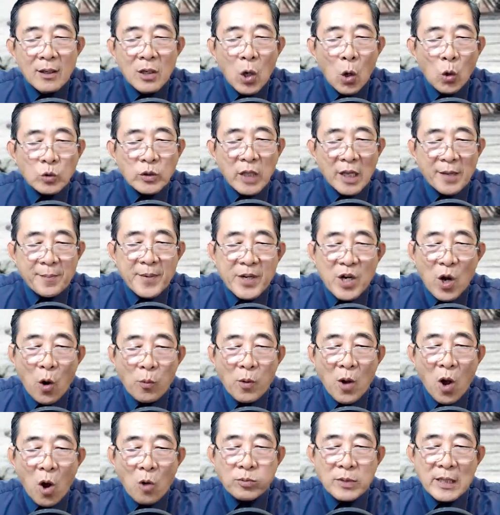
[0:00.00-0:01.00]
Lô Thị mới
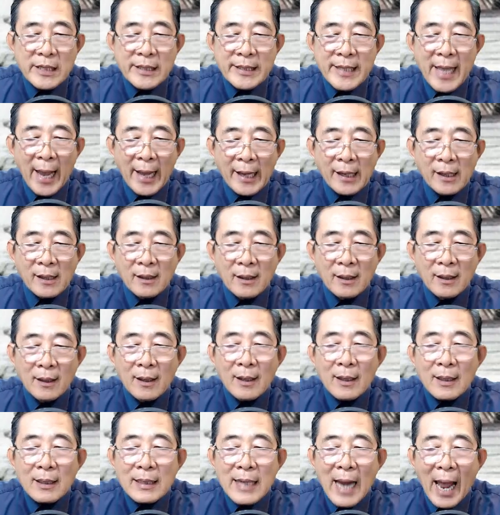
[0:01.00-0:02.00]
đột ngột đứng dậy.
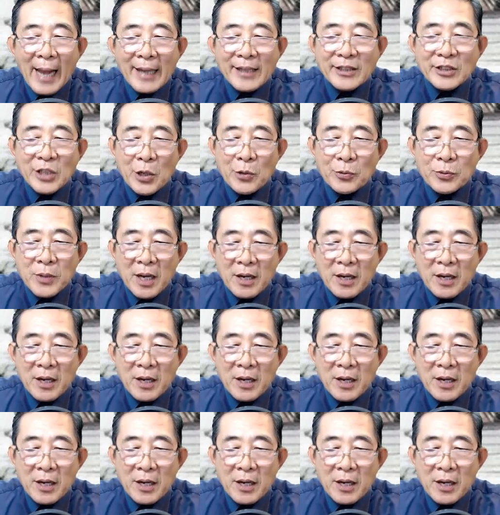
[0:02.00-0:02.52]
Đại tiểu